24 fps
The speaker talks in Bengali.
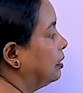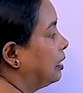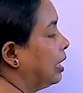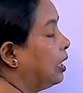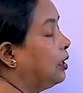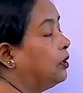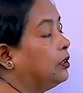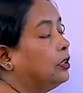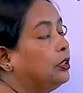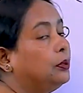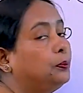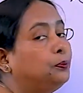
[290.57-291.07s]

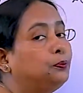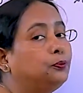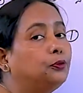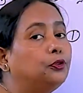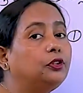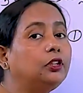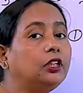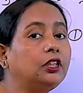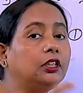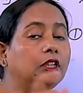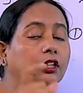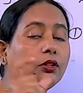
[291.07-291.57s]
তাহলে
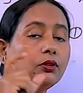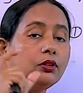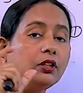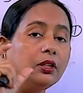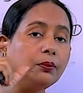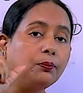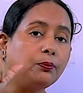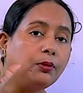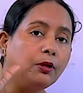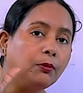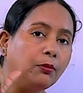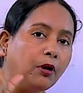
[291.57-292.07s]
প্রতিটি
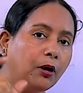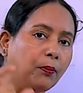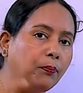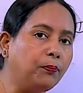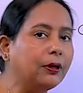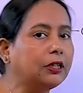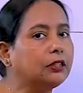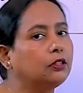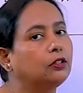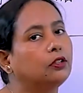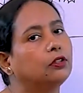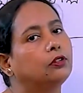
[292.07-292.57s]
রোধের বিভব
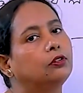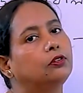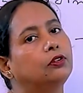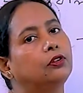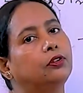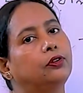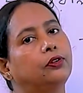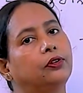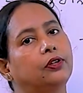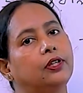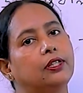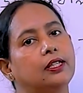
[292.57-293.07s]
পার্থক্য
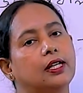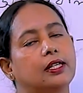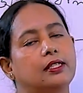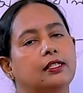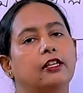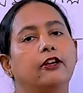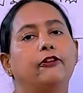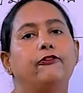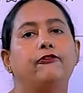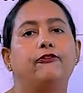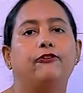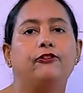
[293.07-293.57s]
হয়ে
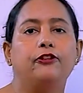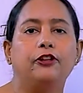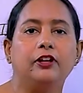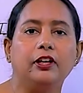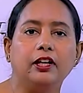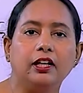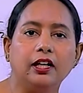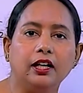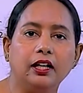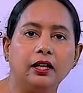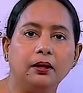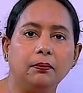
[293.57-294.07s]
যাচ্ছে
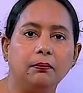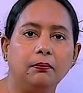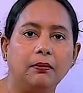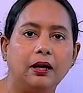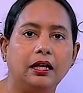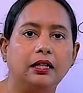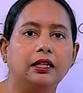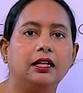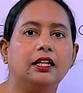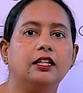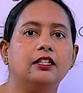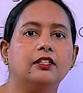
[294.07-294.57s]
ভিএ
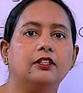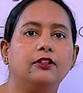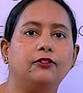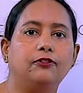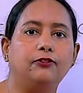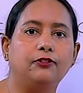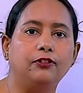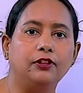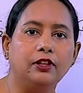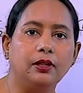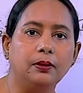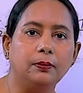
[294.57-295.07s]
মাইনাস
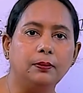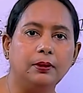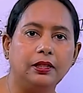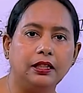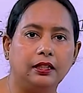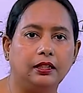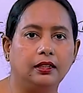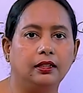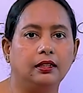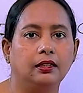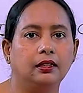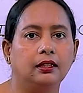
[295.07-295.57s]
ভিবি